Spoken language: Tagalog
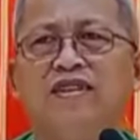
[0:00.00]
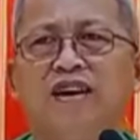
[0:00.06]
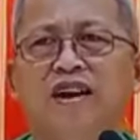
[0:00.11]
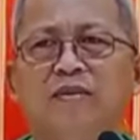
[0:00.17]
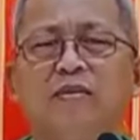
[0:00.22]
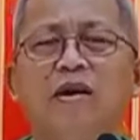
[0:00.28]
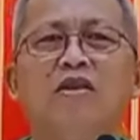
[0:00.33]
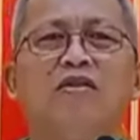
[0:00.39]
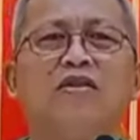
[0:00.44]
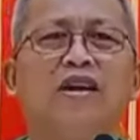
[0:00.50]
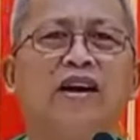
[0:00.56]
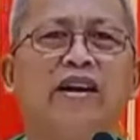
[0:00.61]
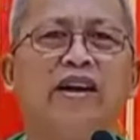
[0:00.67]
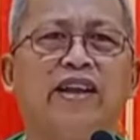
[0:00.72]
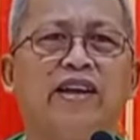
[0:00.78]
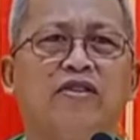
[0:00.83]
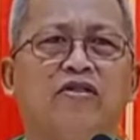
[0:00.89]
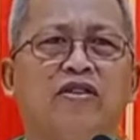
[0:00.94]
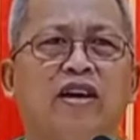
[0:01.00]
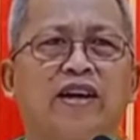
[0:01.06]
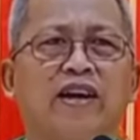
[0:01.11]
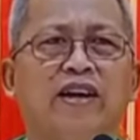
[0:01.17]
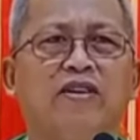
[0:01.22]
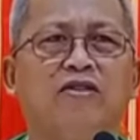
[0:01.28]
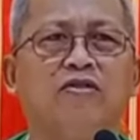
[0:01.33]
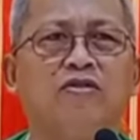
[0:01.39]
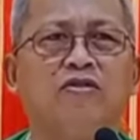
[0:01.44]
Ah, mao nang niingon ang
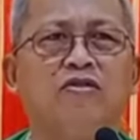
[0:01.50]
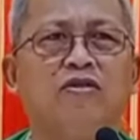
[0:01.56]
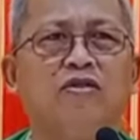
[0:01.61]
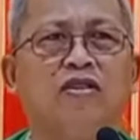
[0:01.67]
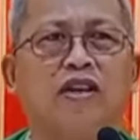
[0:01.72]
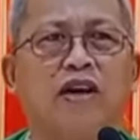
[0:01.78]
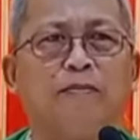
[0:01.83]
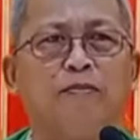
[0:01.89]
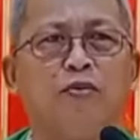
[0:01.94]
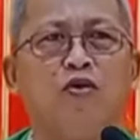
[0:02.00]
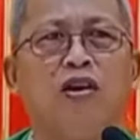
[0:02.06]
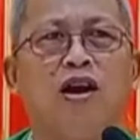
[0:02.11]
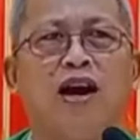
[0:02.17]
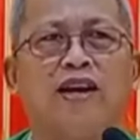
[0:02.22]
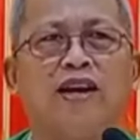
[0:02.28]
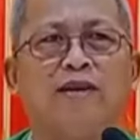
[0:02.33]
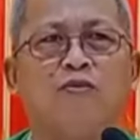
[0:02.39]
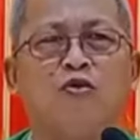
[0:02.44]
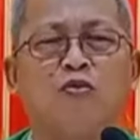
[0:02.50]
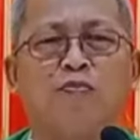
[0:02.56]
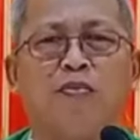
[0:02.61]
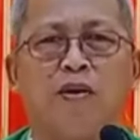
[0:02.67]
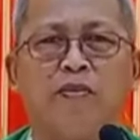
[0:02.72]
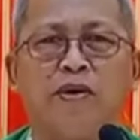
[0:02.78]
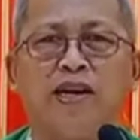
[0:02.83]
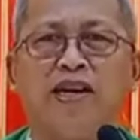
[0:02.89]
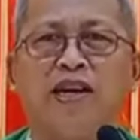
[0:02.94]
Ginoo, gipul-an na mo
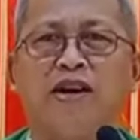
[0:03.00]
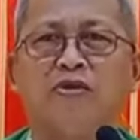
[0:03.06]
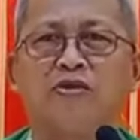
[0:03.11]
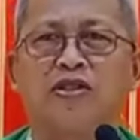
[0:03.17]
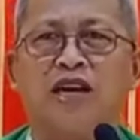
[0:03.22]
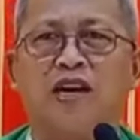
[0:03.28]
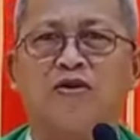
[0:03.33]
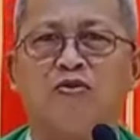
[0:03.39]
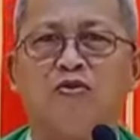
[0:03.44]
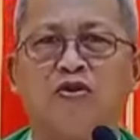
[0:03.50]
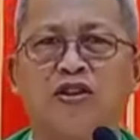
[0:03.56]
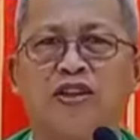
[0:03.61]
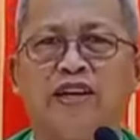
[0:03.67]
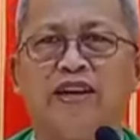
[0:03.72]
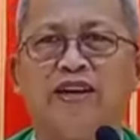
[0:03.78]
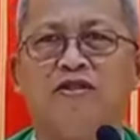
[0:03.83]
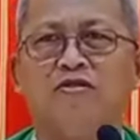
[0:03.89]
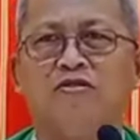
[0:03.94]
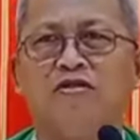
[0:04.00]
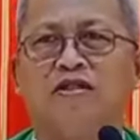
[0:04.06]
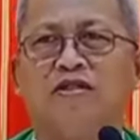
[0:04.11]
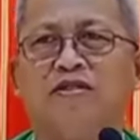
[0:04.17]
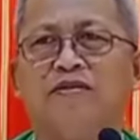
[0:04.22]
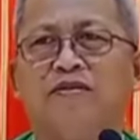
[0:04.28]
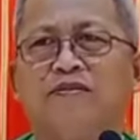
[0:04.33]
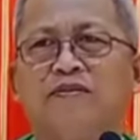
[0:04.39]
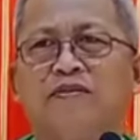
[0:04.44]
paminaw sa akong tingog.
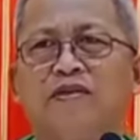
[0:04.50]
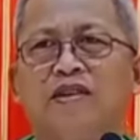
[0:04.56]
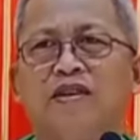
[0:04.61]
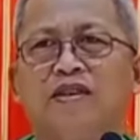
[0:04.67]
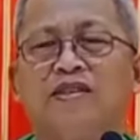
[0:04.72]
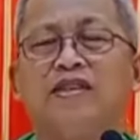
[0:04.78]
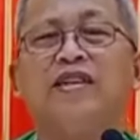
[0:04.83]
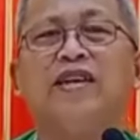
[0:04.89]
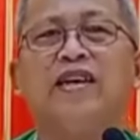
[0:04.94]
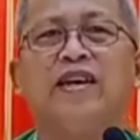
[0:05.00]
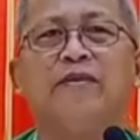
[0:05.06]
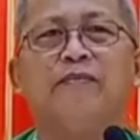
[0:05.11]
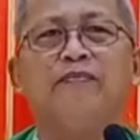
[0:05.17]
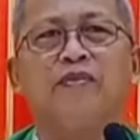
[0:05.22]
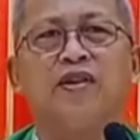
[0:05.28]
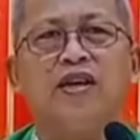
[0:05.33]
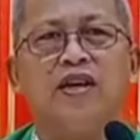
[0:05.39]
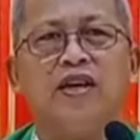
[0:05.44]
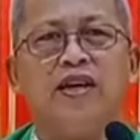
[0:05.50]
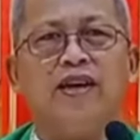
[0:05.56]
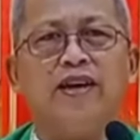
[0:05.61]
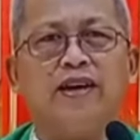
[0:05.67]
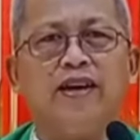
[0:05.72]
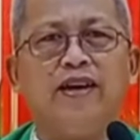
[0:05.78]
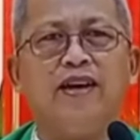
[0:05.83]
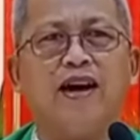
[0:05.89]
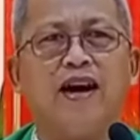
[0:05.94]
Sige,
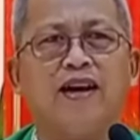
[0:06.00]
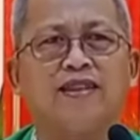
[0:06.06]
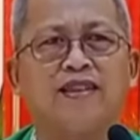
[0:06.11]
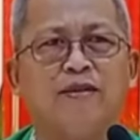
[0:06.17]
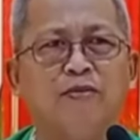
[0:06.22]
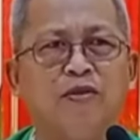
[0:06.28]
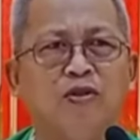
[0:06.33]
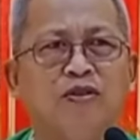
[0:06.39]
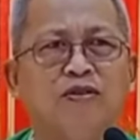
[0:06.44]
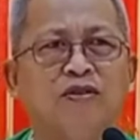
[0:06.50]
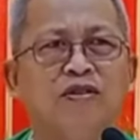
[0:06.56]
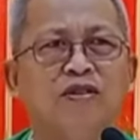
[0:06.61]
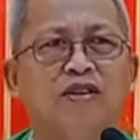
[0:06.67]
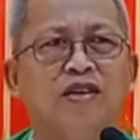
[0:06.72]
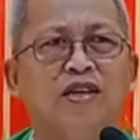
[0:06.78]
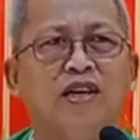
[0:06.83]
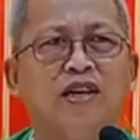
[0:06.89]
ikihata mo